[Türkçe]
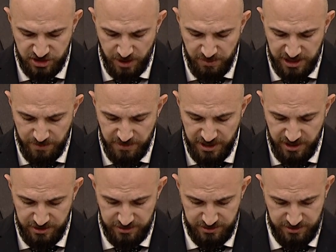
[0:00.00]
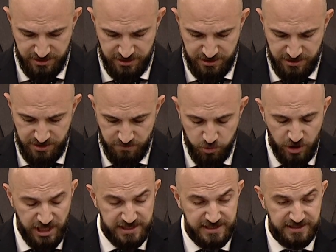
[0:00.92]
çabalamaya, bu
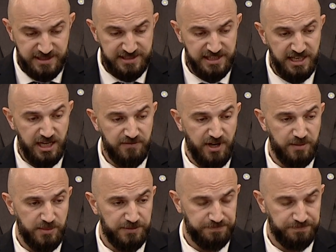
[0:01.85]
kadar strese gerek var mı?